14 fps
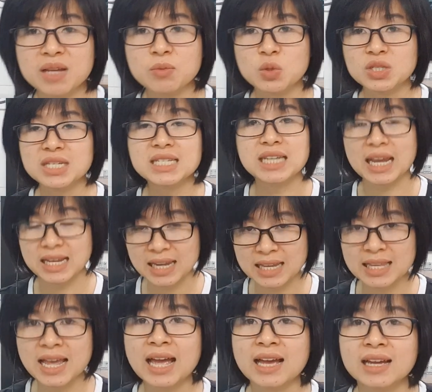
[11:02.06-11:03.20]
cái buổi chia sẻ này
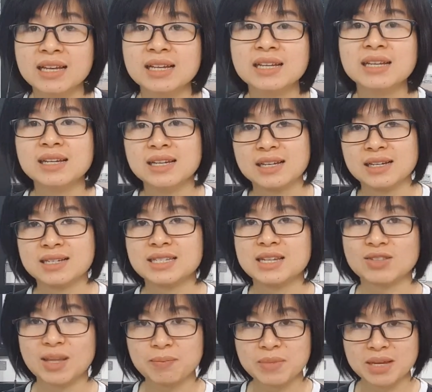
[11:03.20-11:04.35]
nha.
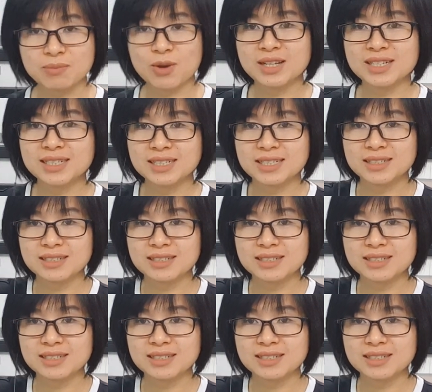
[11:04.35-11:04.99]
Chào tạm biệt mọi người.